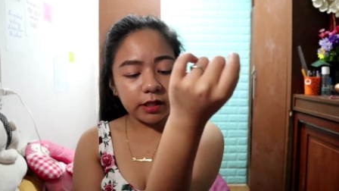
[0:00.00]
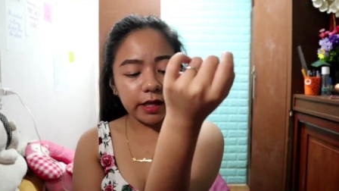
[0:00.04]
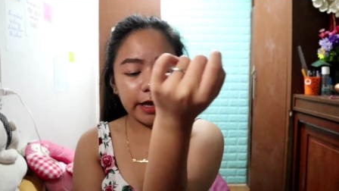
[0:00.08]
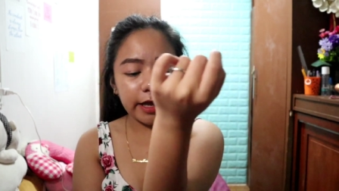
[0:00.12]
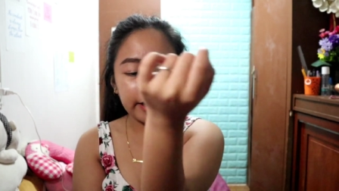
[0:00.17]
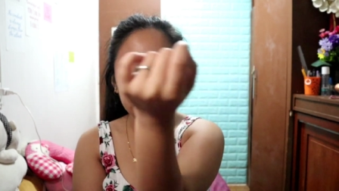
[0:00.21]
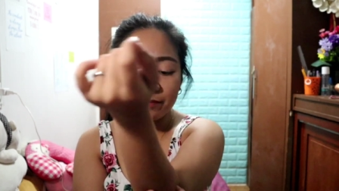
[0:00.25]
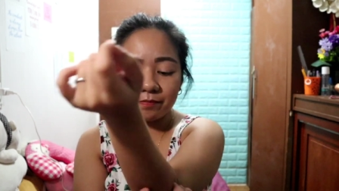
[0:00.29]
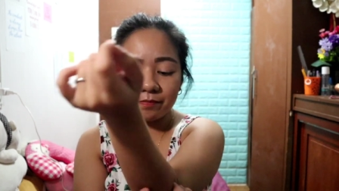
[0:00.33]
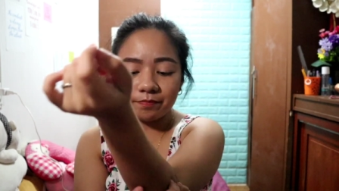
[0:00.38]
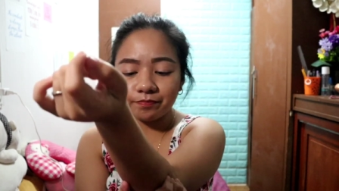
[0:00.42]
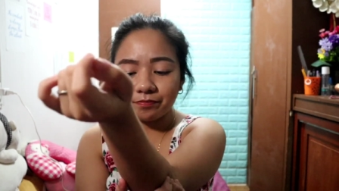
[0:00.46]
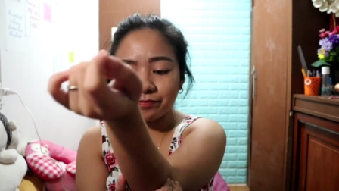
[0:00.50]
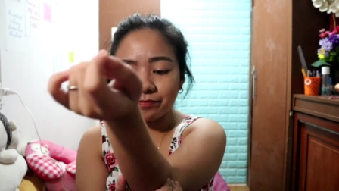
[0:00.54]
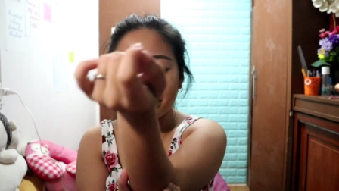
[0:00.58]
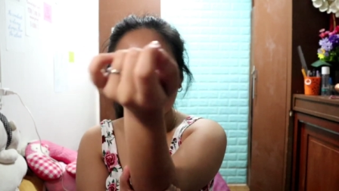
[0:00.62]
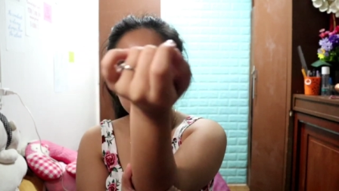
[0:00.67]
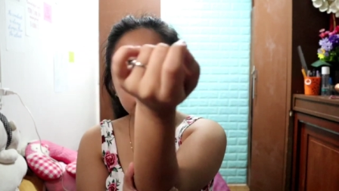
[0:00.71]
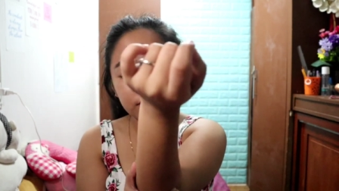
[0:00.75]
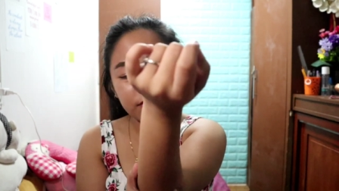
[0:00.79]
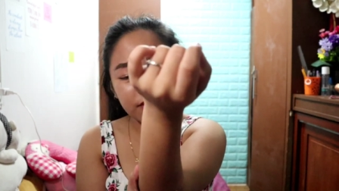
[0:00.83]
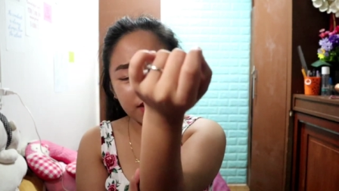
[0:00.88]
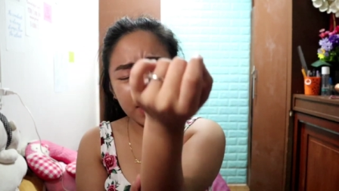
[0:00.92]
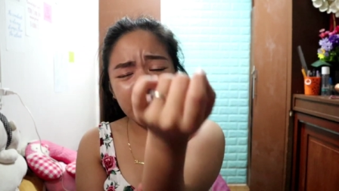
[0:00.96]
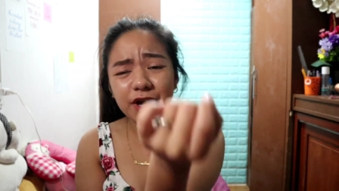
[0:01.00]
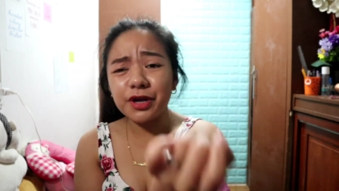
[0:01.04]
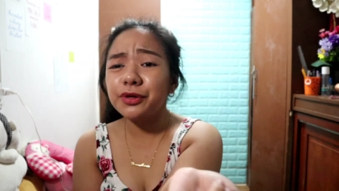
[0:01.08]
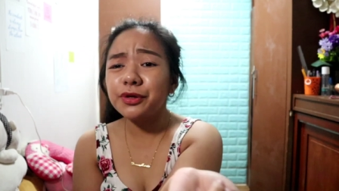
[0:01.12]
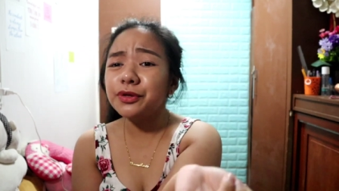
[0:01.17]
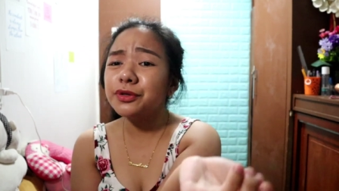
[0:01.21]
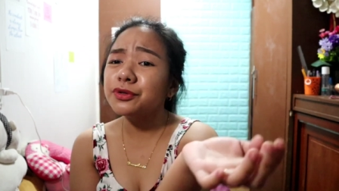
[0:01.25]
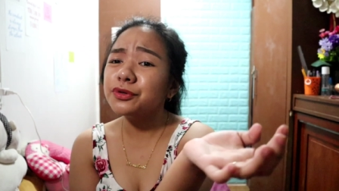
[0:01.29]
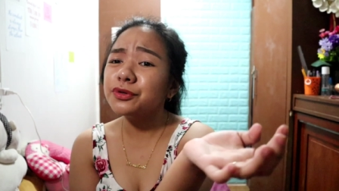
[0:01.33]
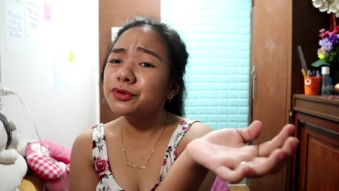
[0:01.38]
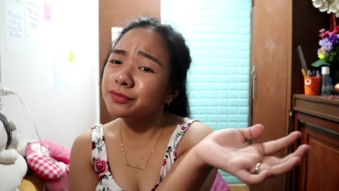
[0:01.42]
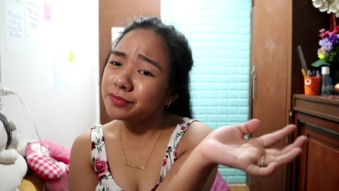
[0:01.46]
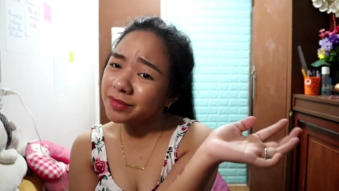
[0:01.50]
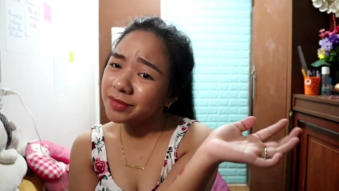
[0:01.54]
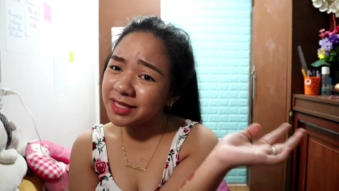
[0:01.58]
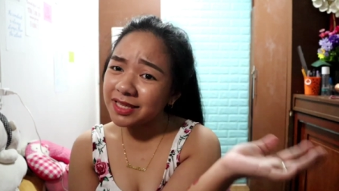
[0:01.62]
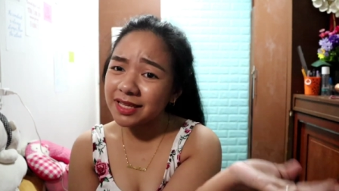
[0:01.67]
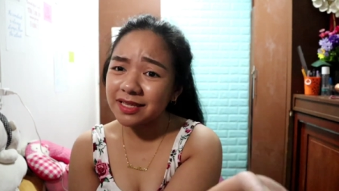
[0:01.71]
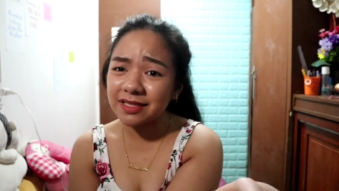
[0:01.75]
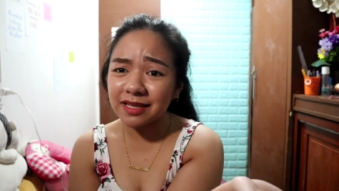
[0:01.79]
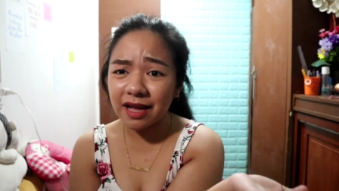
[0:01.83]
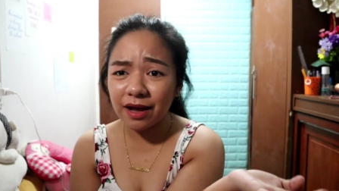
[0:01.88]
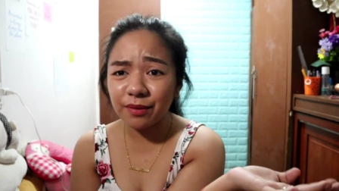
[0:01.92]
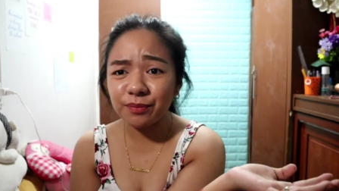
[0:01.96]
Then, ayun yung
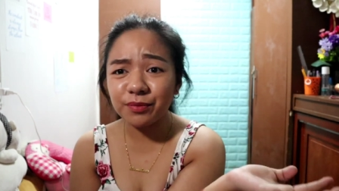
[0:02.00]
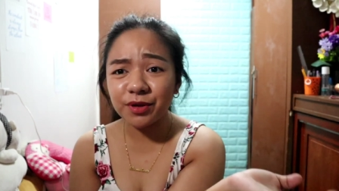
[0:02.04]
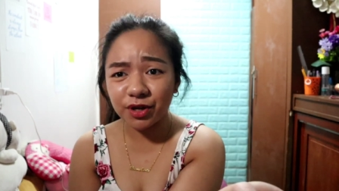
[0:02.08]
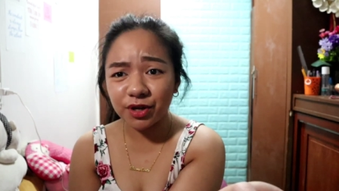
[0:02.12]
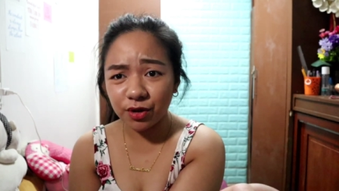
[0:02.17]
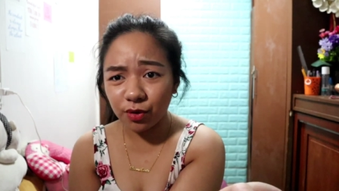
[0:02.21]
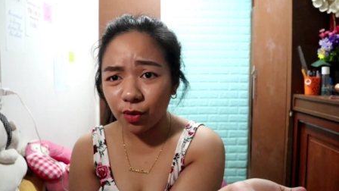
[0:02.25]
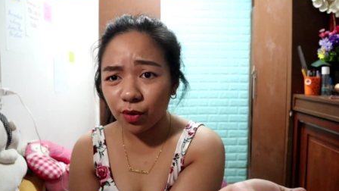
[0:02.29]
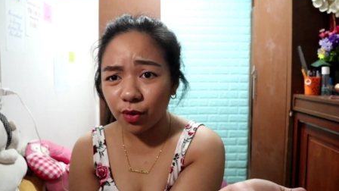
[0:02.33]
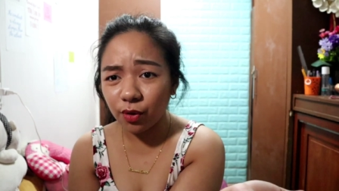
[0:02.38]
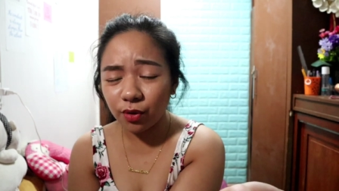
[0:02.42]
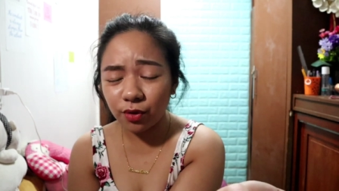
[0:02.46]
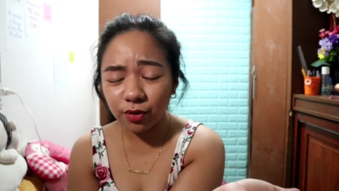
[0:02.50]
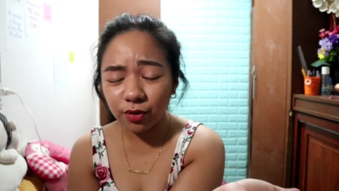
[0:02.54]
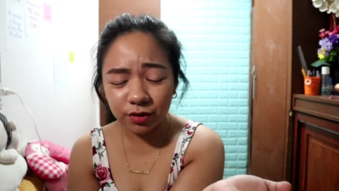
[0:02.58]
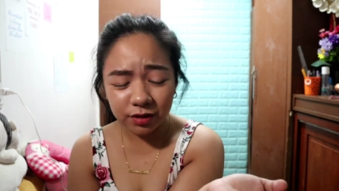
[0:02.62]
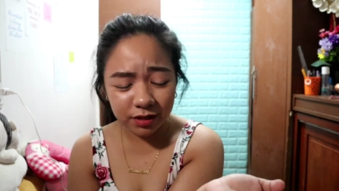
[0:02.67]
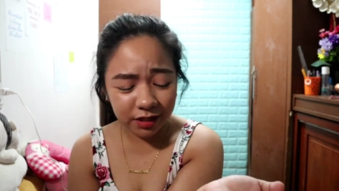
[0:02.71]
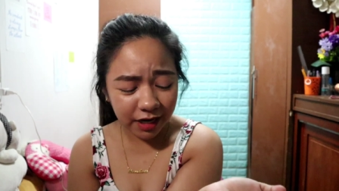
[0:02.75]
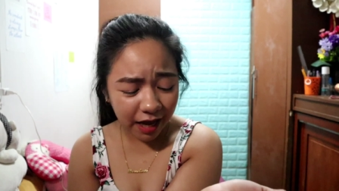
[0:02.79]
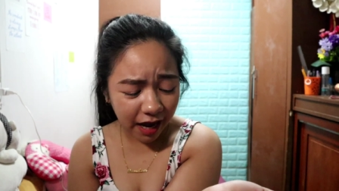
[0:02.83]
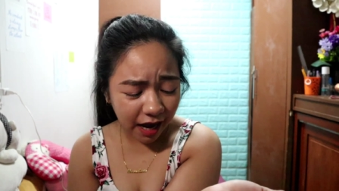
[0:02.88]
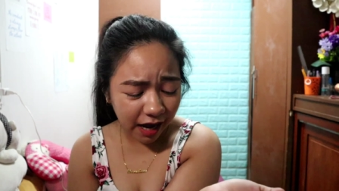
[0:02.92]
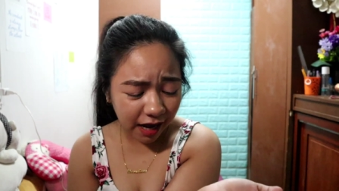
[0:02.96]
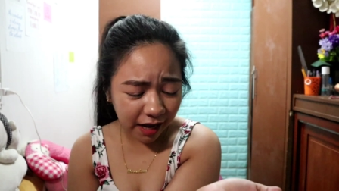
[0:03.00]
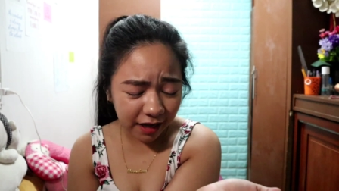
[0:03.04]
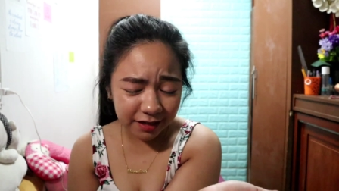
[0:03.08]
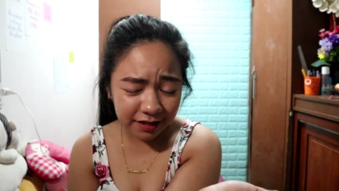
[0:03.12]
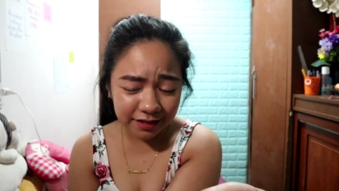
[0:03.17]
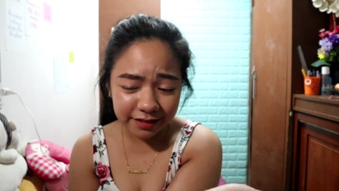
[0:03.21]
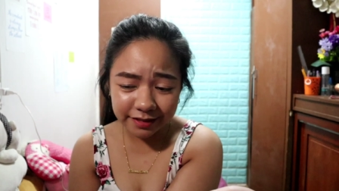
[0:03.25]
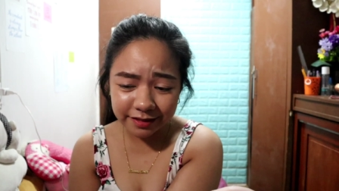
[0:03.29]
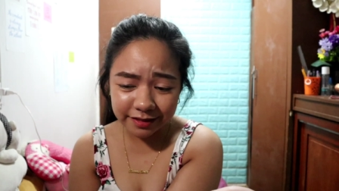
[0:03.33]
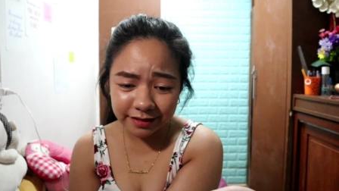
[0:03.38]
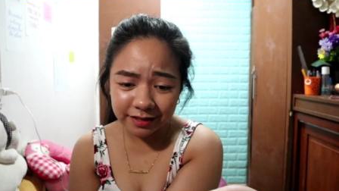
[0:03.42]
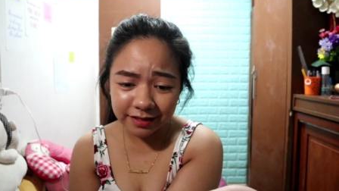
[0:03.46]
masasabi ko na